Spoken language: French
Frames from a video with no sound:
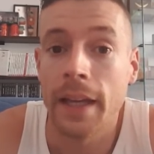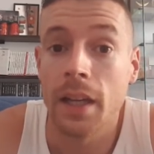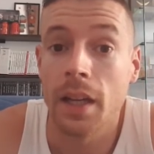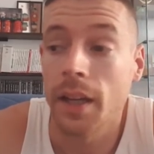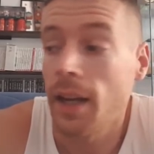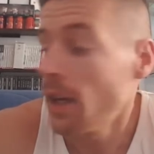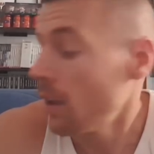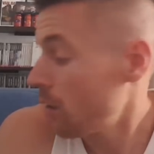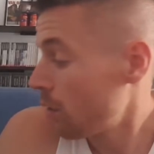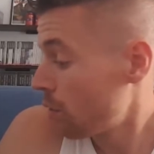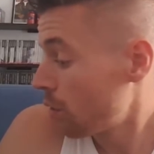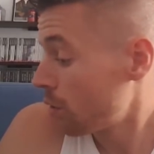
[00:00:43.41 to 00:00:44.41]
Et là,
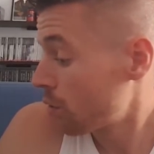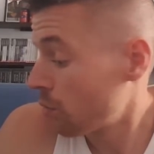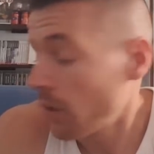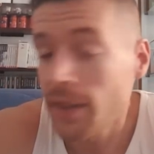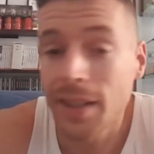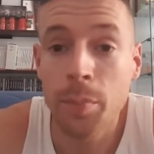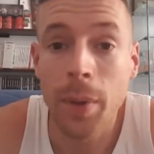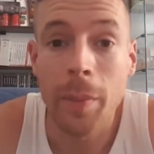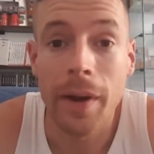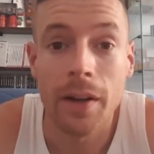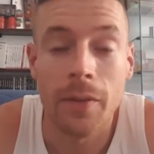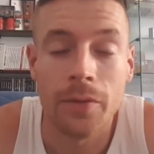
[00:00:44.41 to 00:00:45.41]
euh, celui-là était pas
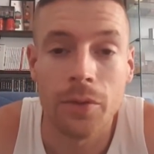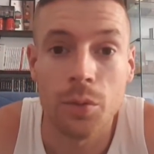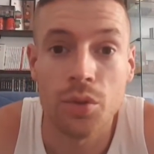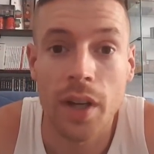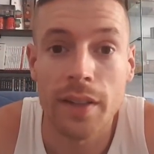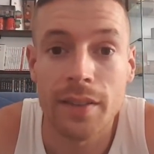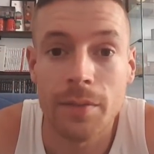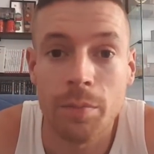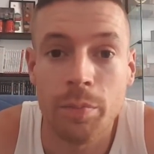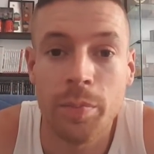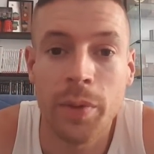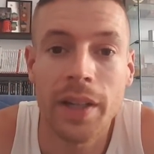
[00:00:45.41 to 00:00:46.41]
mal. Donc j'aurais
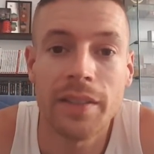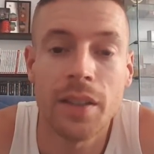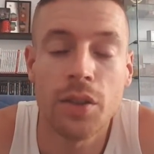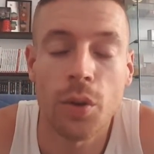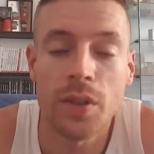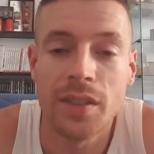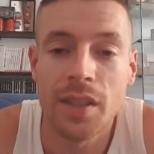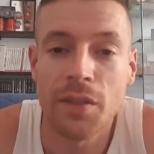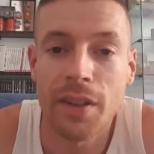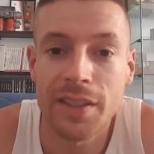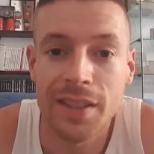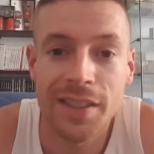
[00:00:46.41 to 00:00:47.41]
bien été curieux de
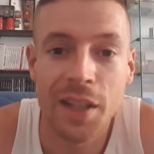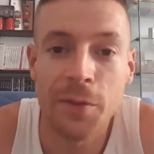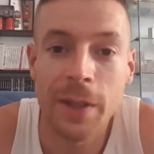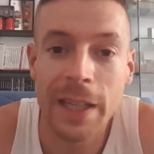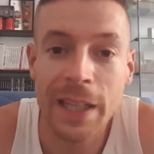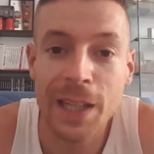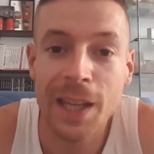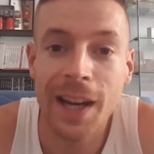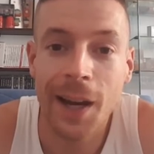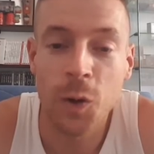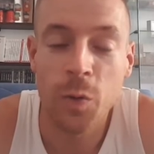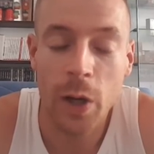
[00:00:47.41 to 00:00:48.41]
savoir ce qu'ils avaient hier
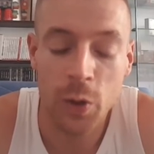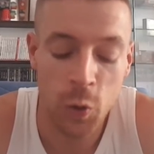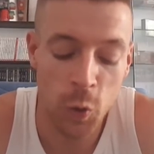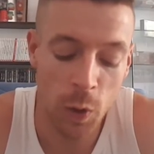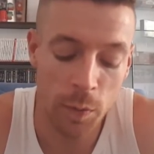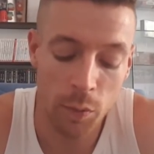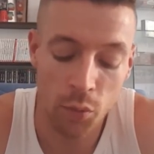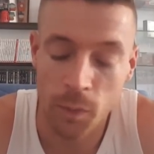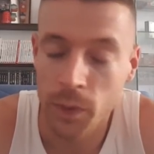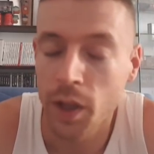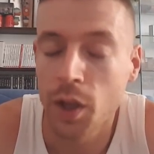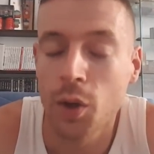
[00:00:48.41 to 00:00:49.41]
à l'ouverture, mais bon,
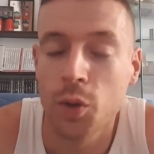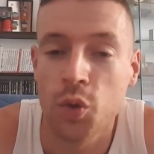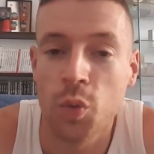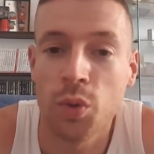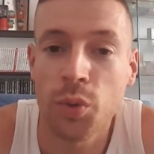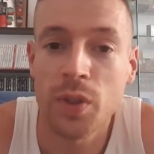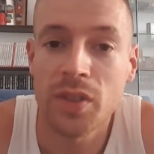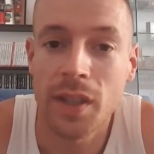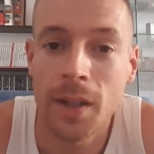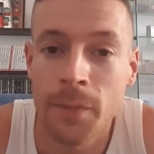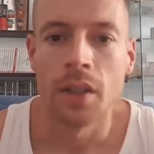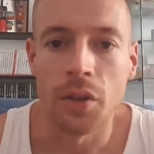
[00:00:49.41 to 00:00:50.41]
je vous montre
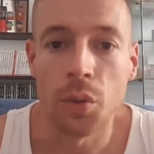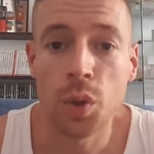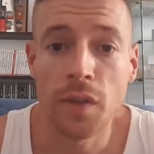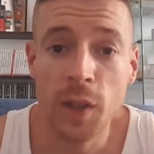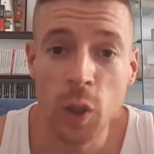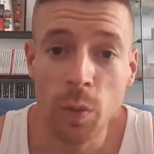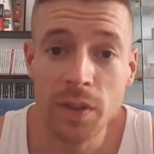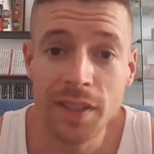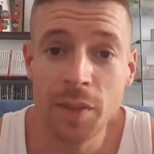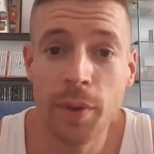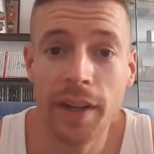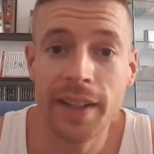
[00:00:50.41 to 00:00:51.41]
ça. Donc on va
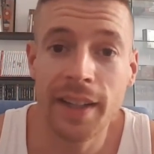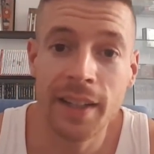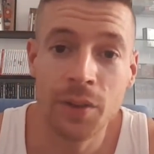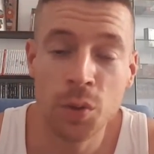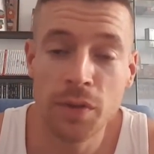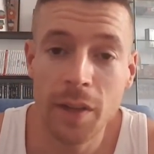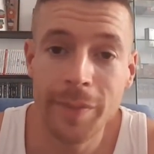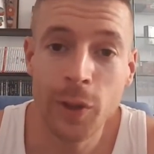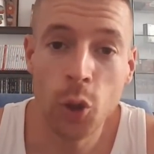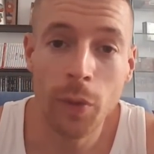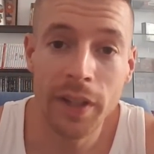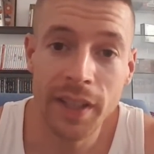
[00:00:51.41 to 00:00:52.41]
commencer par les trouvailles
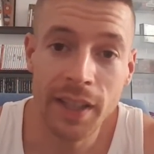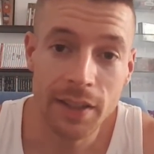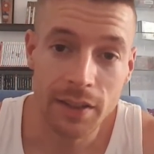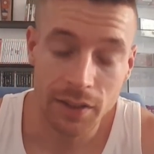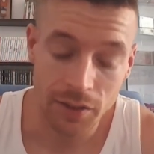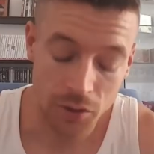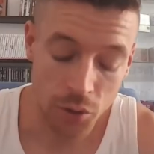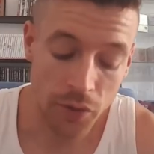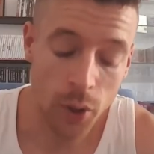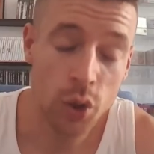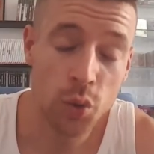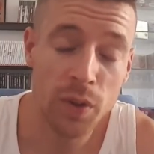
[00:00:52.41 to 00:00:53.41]
Micromania. On
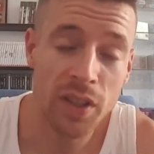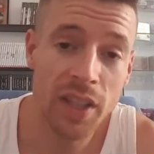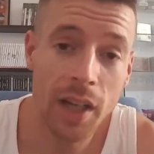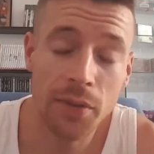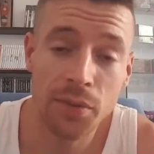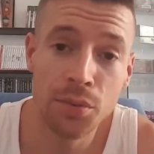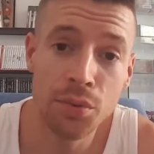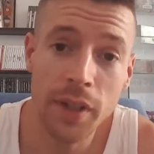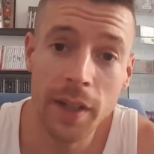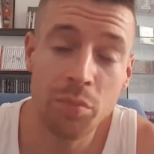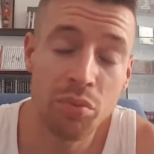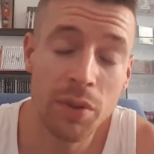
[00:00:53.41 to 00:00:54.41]
fera ensuite
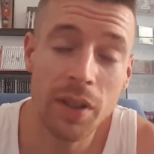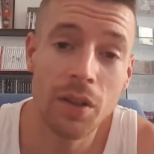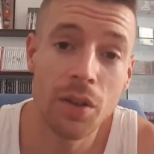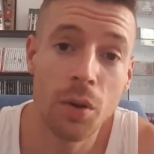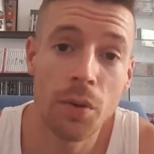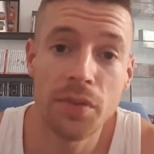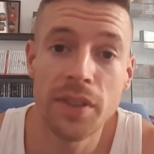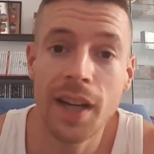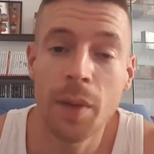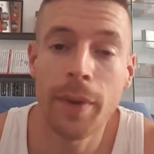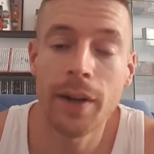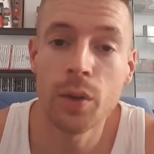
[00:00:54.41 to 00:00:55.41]
Carrefour et puis euh, on
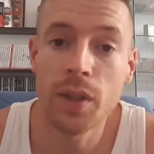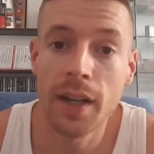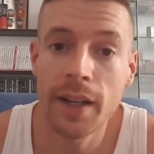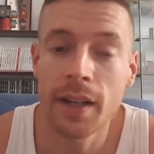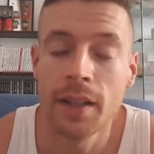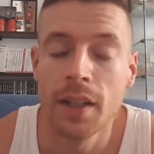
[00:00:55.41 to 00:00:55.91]
finira par Leclerc.